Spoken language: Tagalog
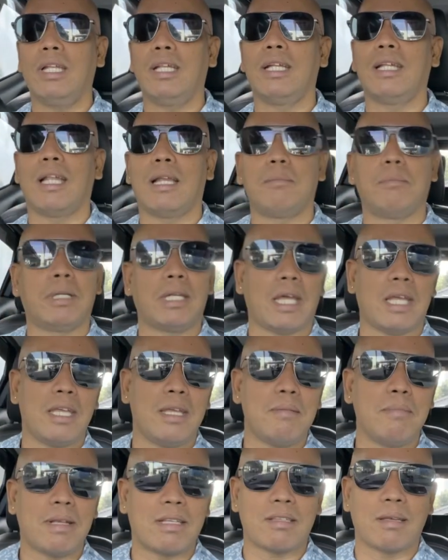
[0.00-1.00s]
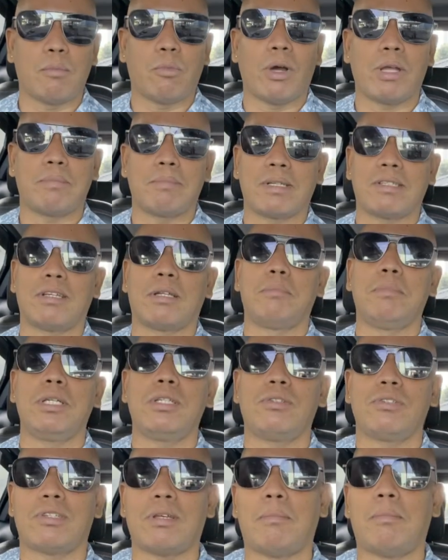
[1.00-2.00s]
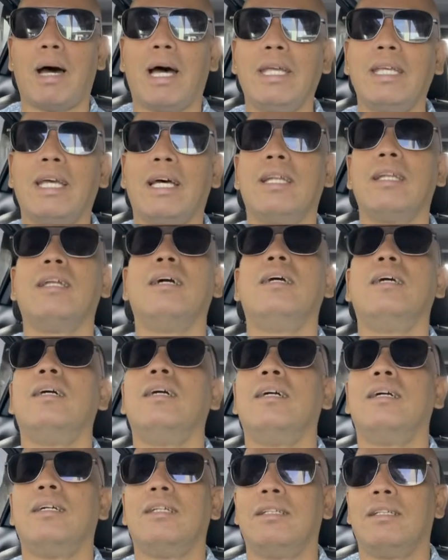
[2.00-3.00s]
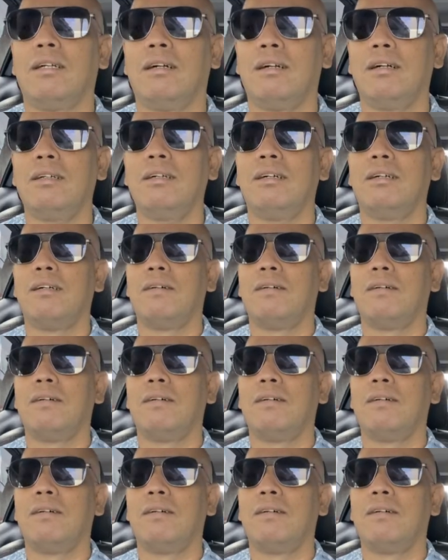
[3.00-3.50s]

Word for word: hindi na naman nahimik sa buhay at magserbisyo sa bayan, no?